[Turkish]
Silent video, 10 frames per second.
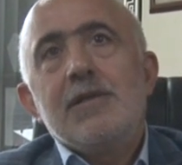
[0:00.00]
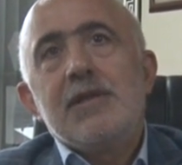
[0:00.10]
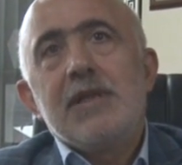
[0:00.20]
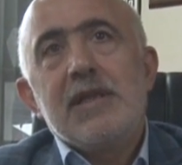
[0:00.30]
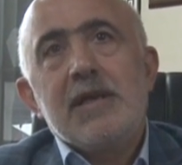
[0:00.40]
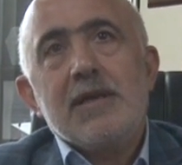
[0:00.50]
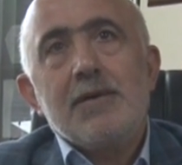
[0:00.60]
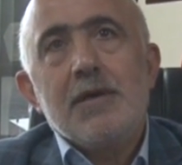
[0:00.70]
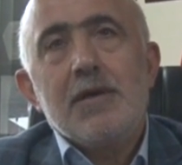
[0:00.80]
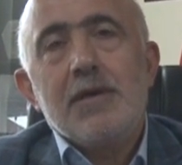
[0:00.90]
dinlenerek
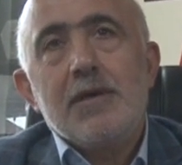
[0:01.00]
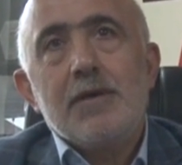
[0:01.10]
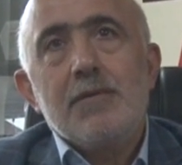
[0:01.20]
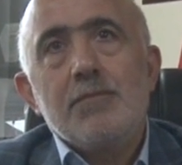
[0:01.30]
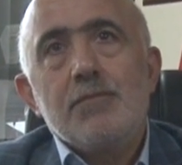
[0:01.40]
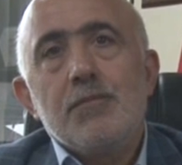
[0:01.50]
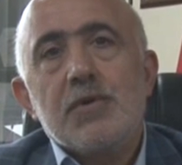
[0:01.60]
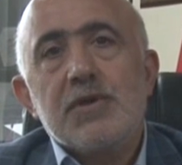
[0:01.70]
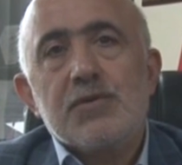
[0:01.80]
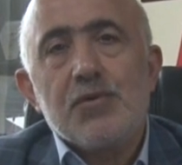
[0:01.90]
e,
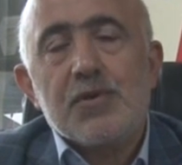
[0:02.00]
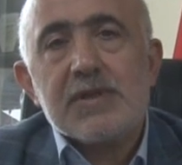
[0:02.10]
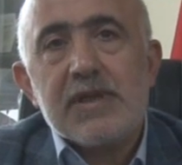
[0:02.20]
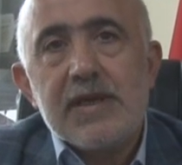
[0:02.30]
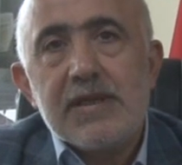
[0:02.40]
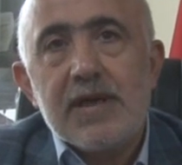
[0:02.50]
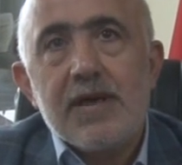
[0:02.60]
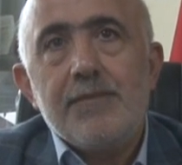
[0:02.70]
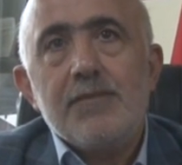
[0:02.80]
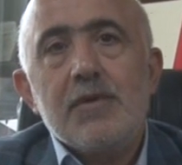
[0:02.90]
Türk
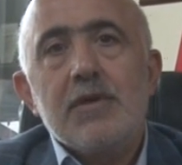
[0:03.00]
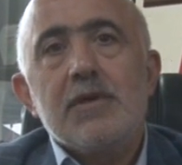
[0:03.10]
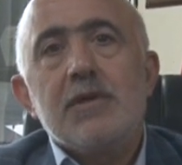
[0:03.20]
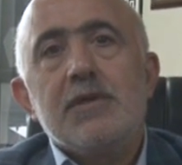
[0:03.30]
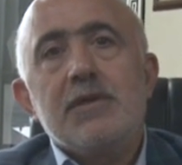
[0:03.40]
Kızılay'ına e,